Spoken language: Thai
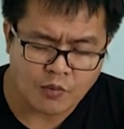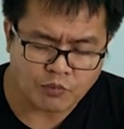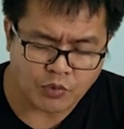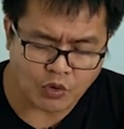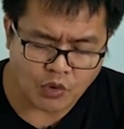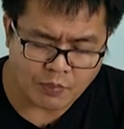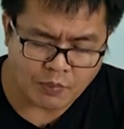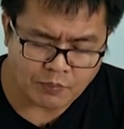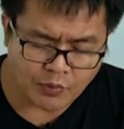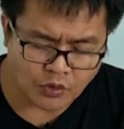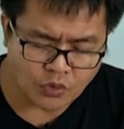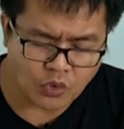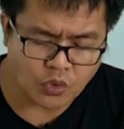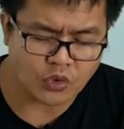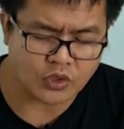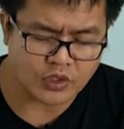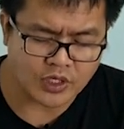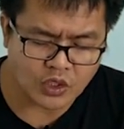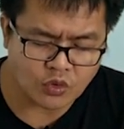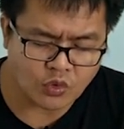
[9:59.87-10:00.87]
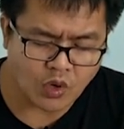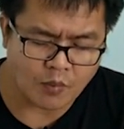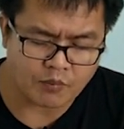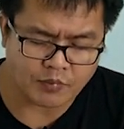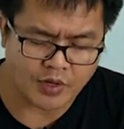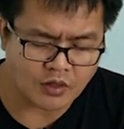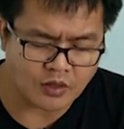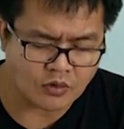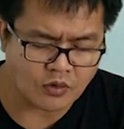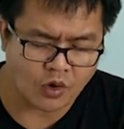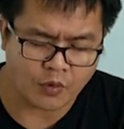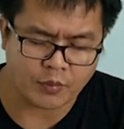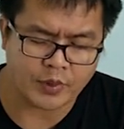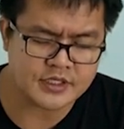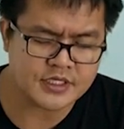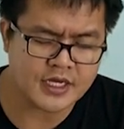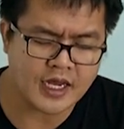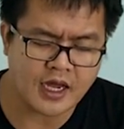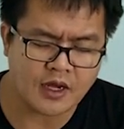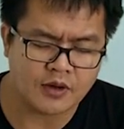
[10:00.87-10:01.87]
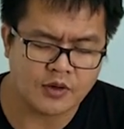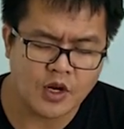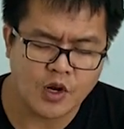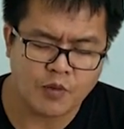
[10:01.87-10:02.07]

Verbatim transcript: เพราะพระคุณและความรักของพระเจ้า